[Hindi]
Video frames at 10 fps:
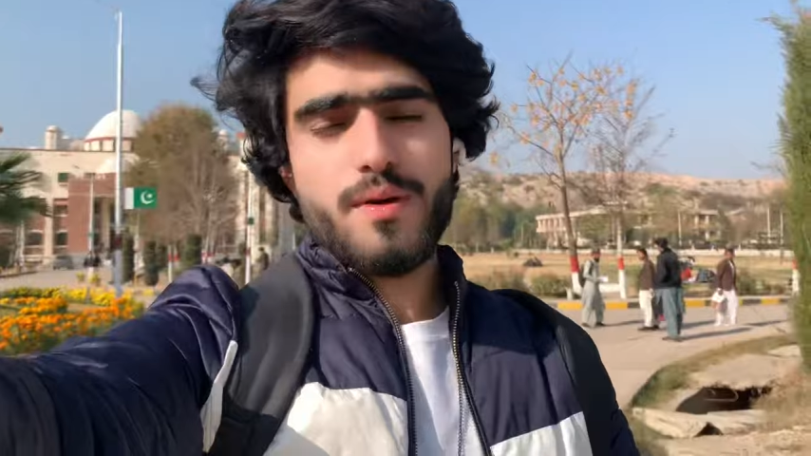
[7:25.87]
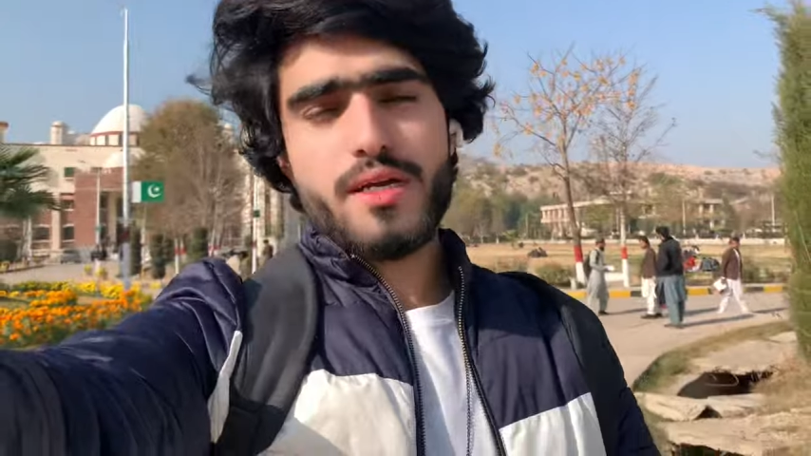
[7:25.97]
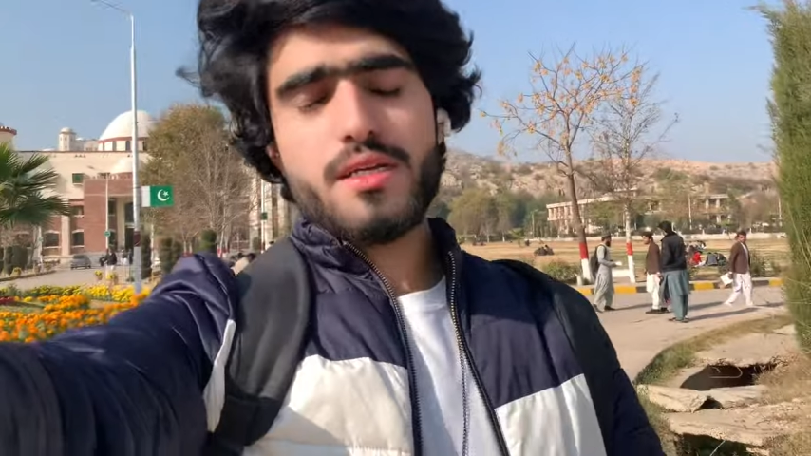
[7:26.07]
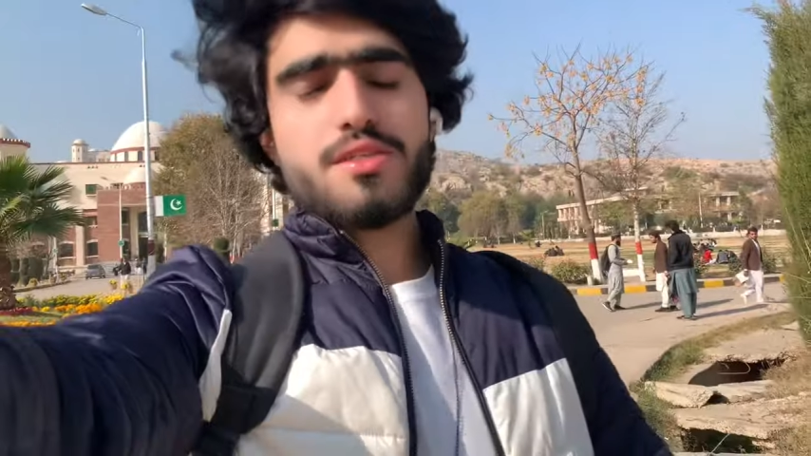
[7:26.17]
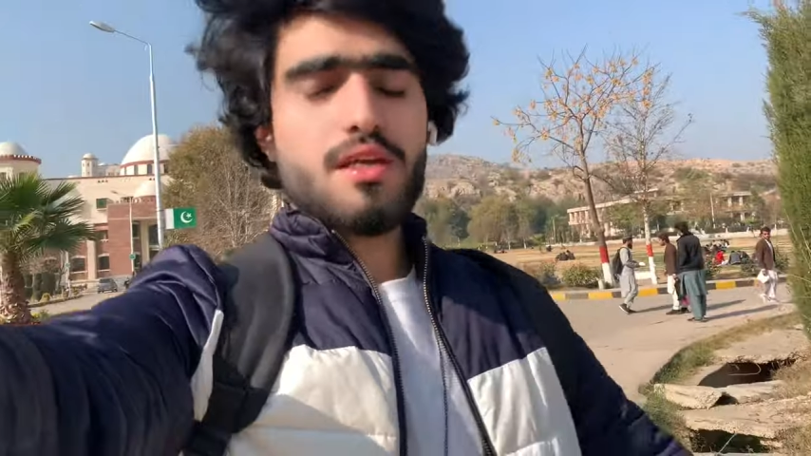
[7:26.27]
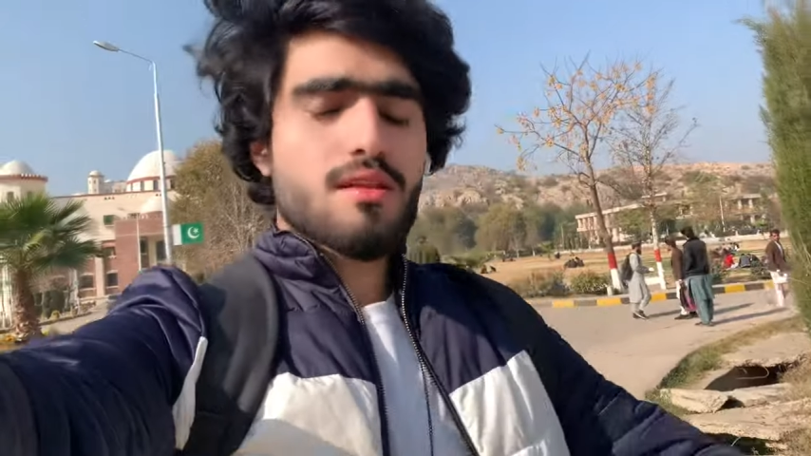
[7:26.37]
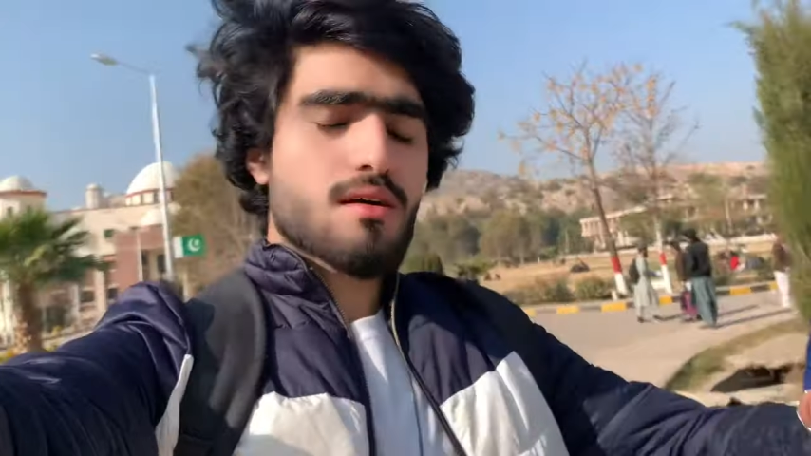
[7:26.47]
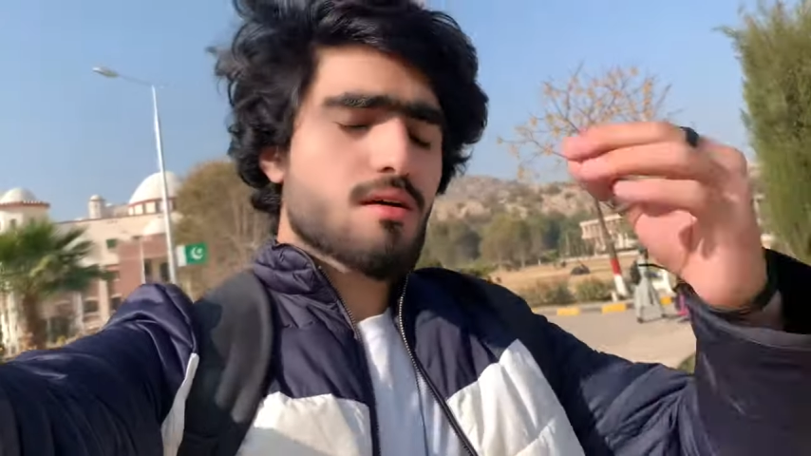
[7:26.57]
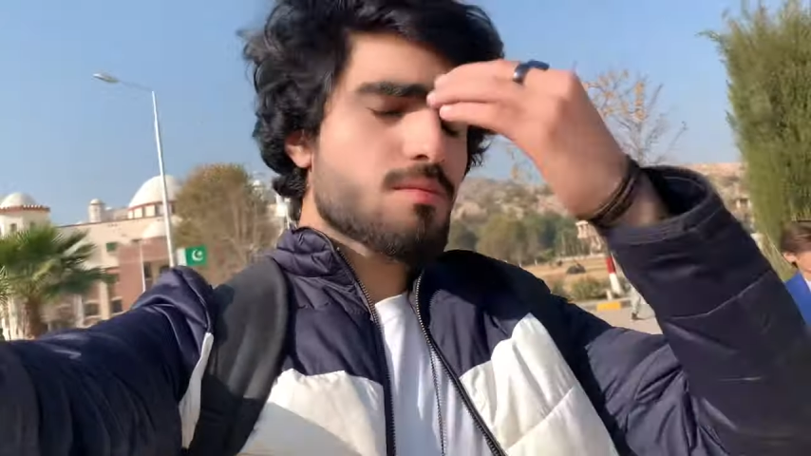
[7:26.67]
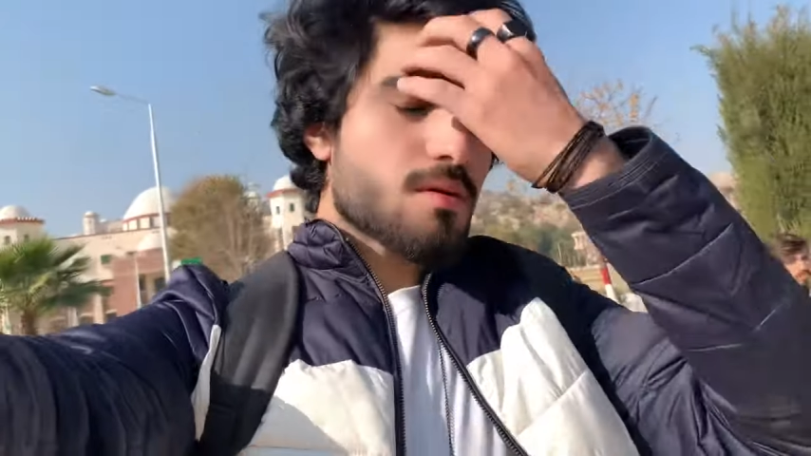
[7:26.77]
बाकी इनशाला
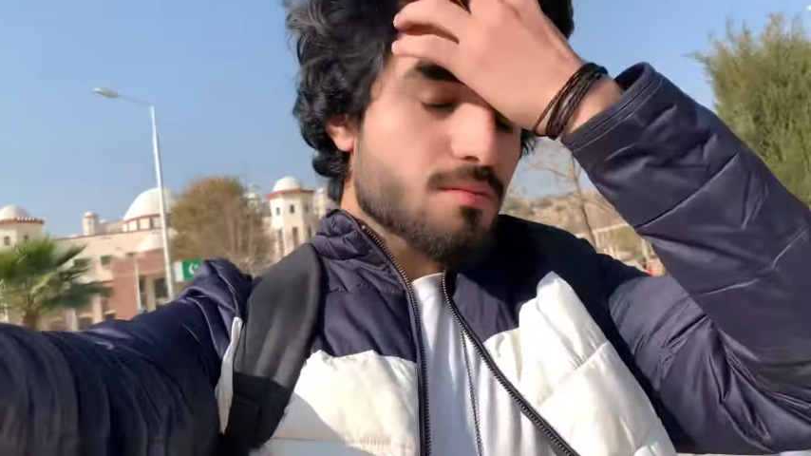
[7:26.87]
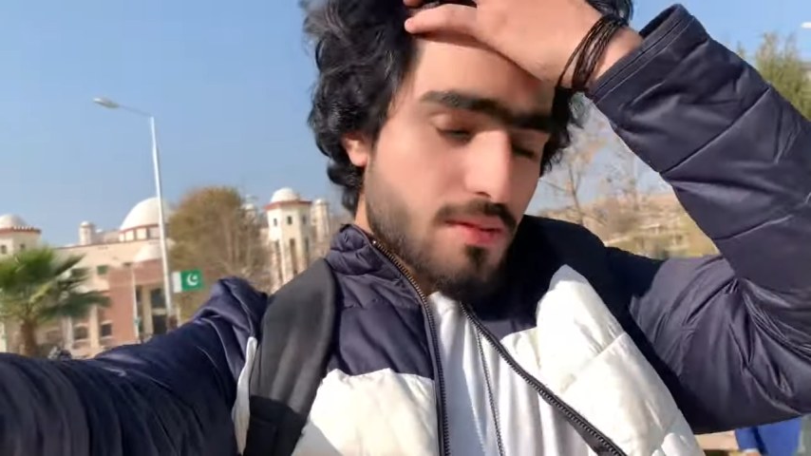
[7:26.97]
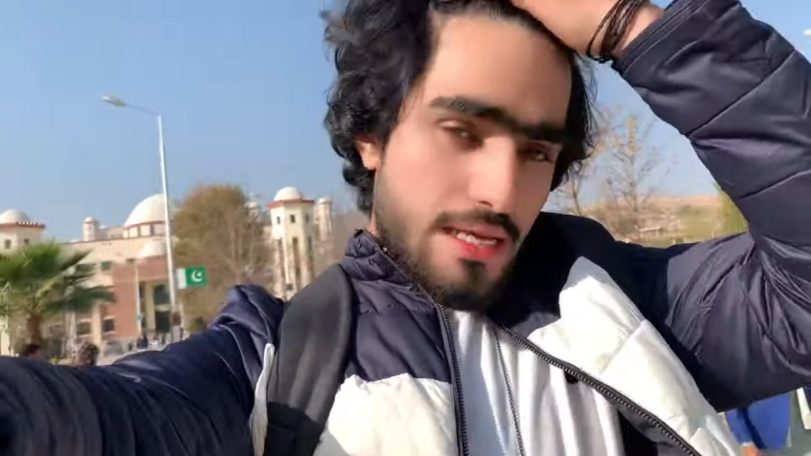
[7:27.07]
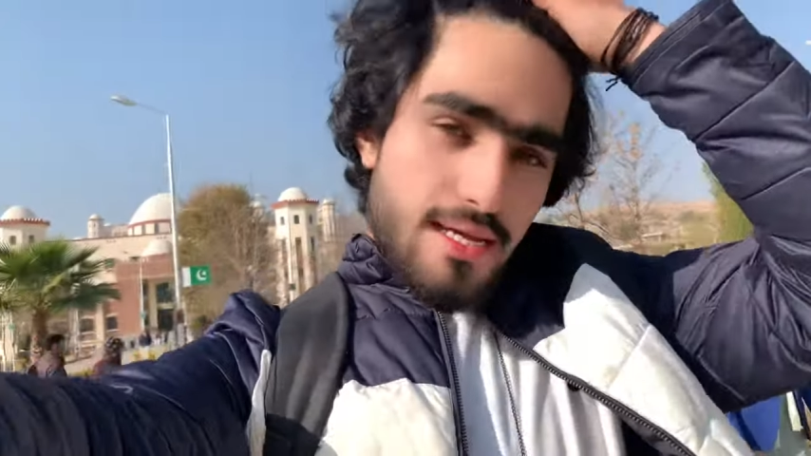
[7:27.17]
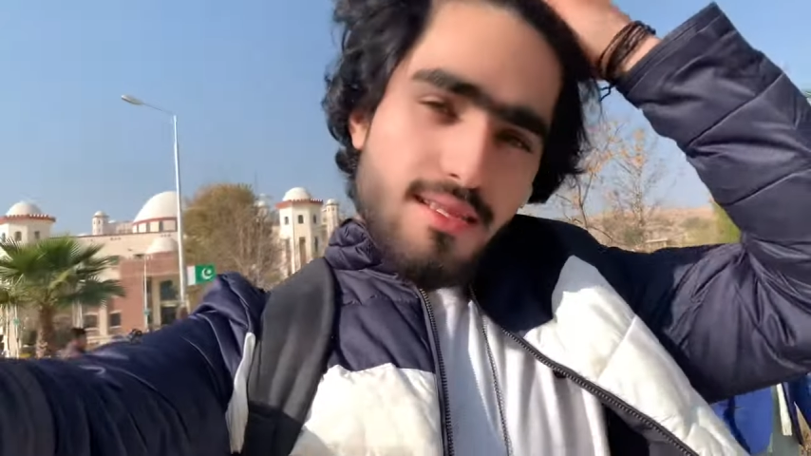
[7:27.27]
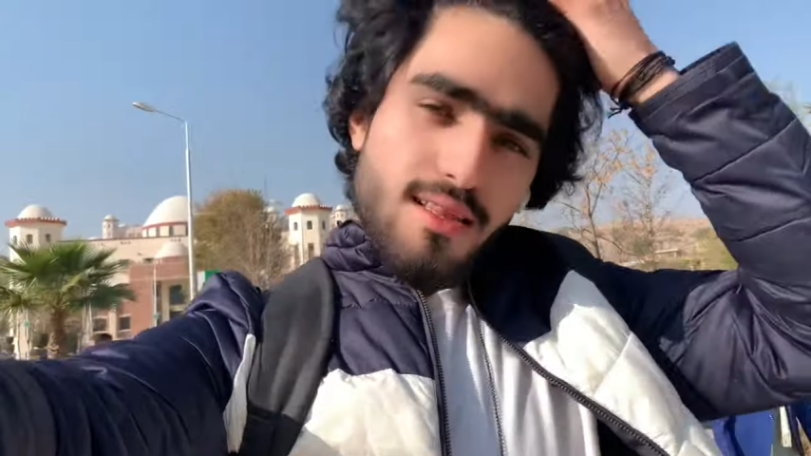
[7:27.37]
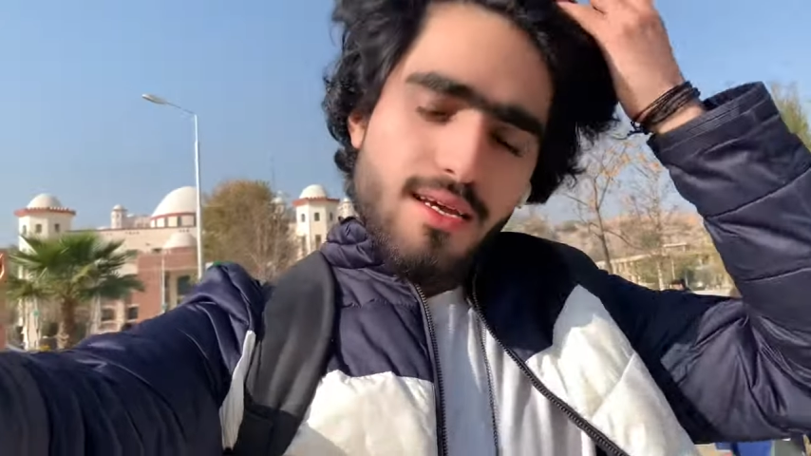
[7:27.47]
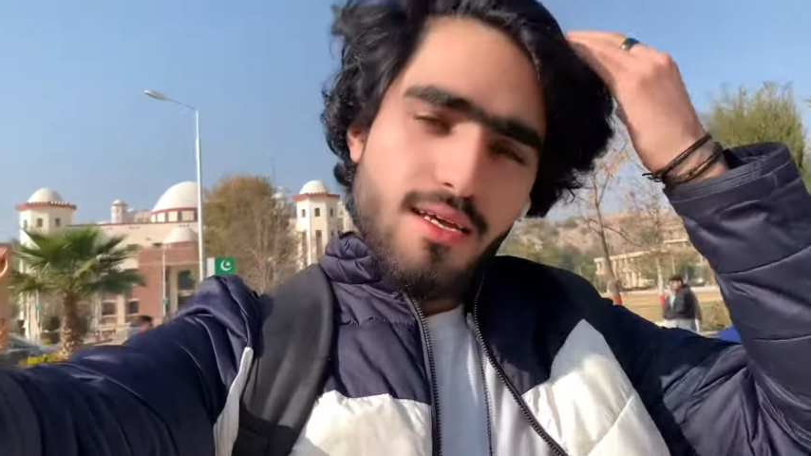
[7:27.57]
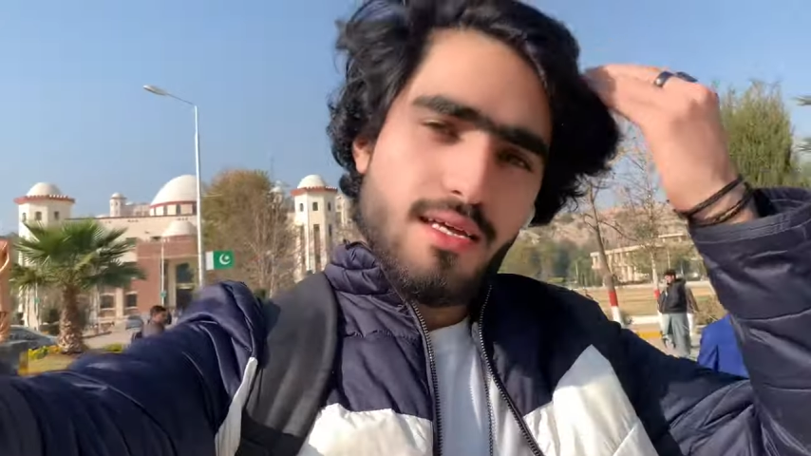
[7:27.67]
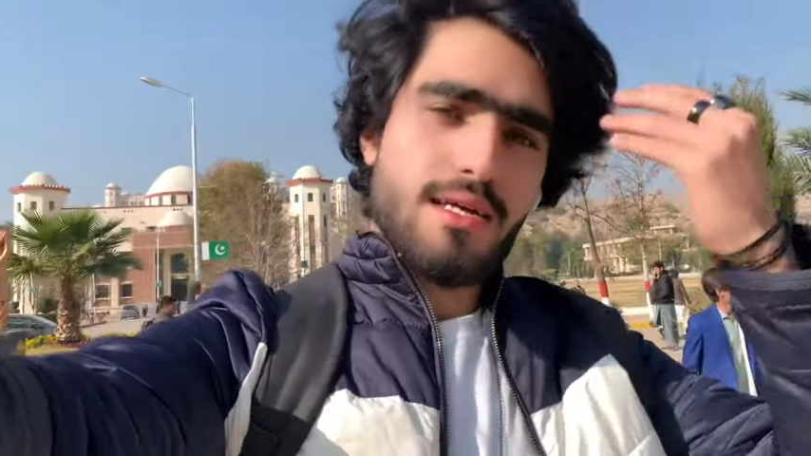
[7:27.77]
अब हम निकलने
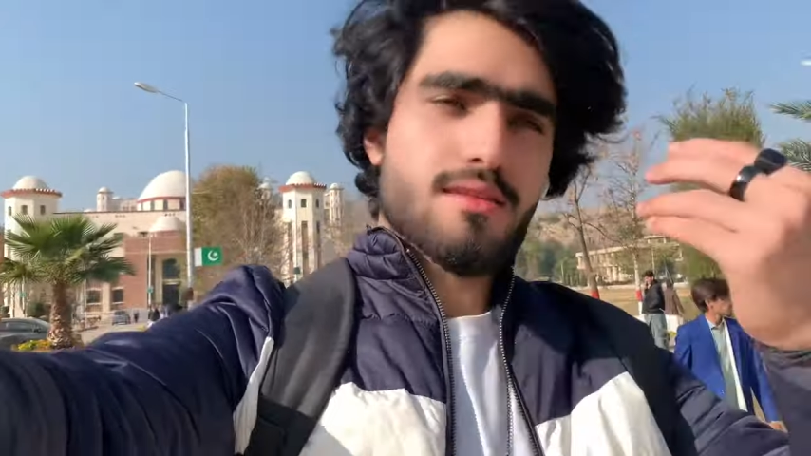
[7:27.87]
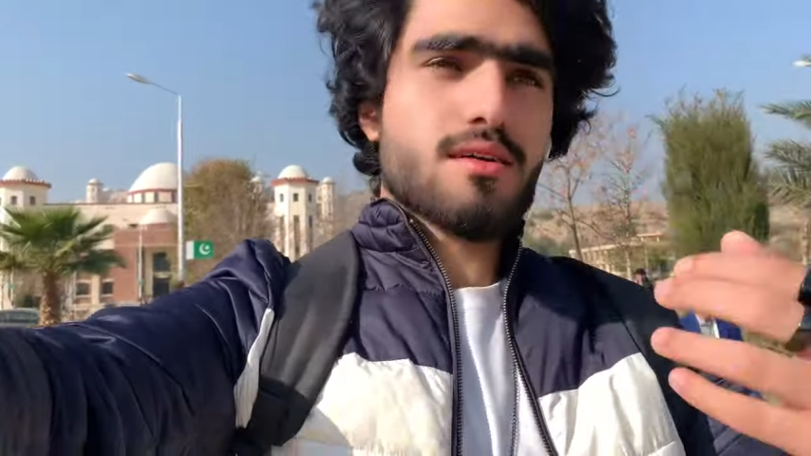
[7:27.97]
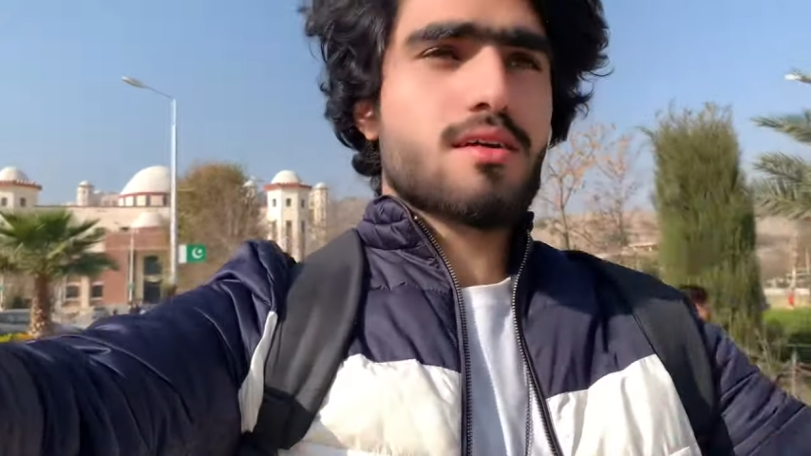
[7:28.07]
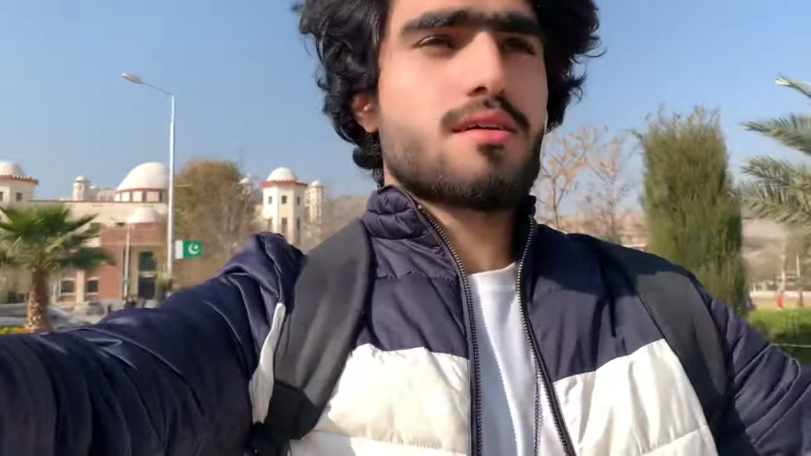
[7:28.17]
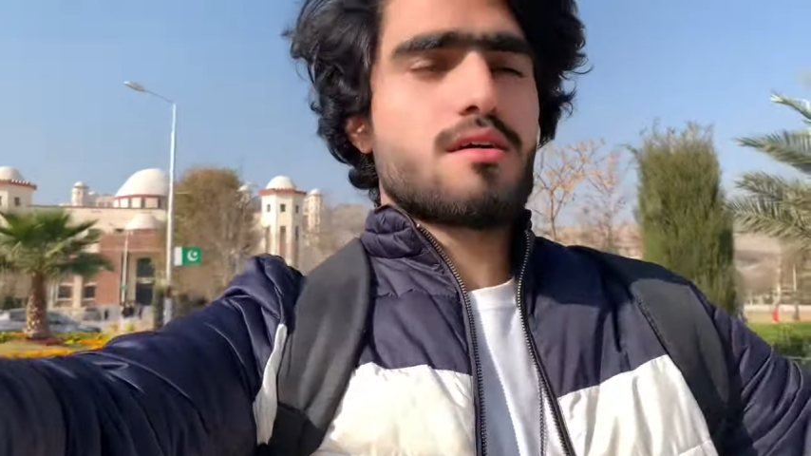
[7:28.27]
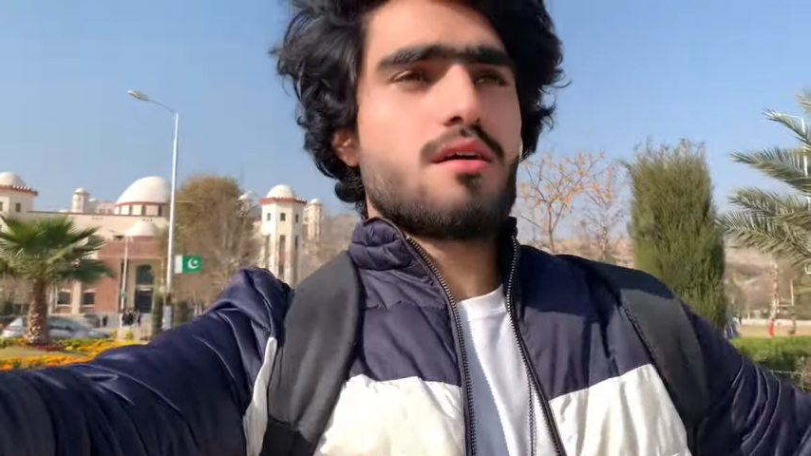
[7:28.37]
लगे हैं घर तक